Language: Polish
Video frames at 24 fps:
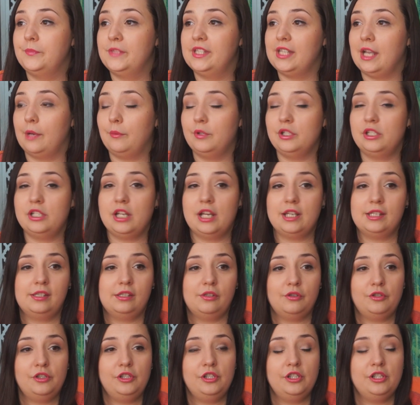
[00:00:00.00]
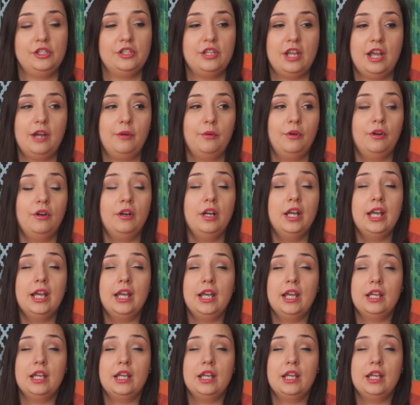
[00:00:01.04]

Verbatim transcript: cały czas coś się działo,